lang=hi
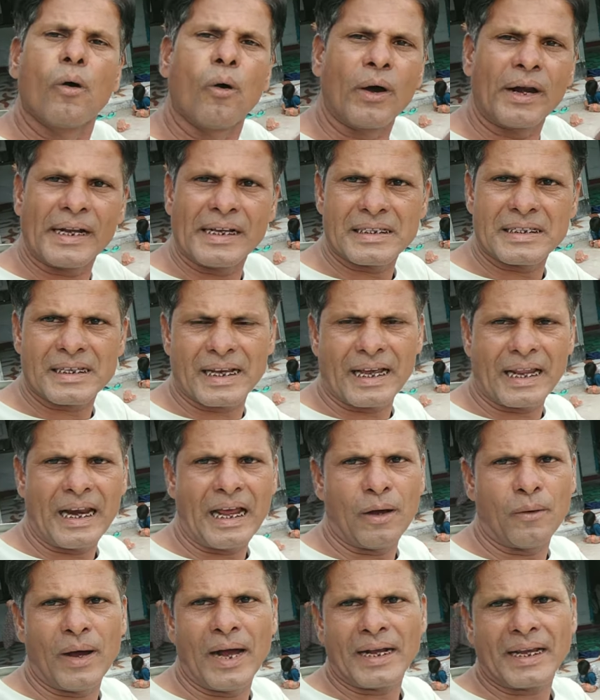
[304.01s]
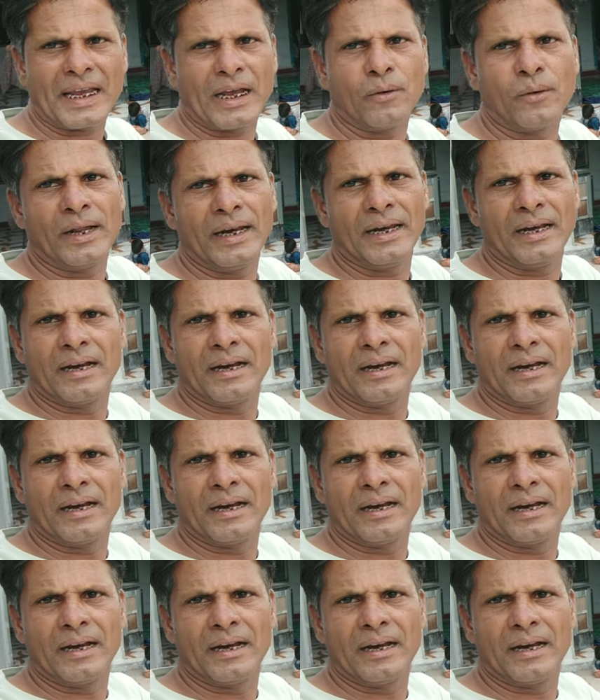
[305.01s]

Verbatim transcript: और इसके अलावा केवल